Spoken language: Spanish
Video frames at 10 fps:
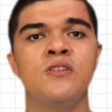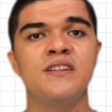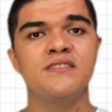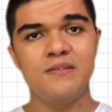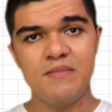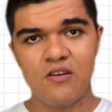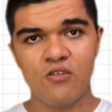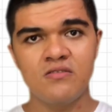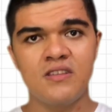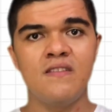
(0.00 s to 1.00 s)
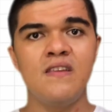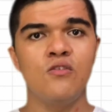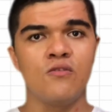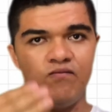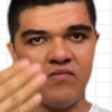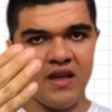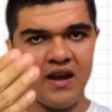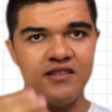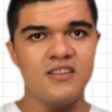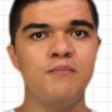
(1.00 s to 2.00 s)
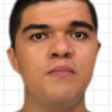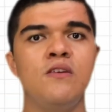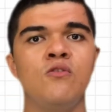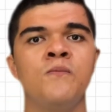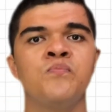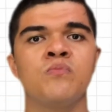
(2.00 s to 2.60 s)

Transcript: Si mi contenido te ha servido,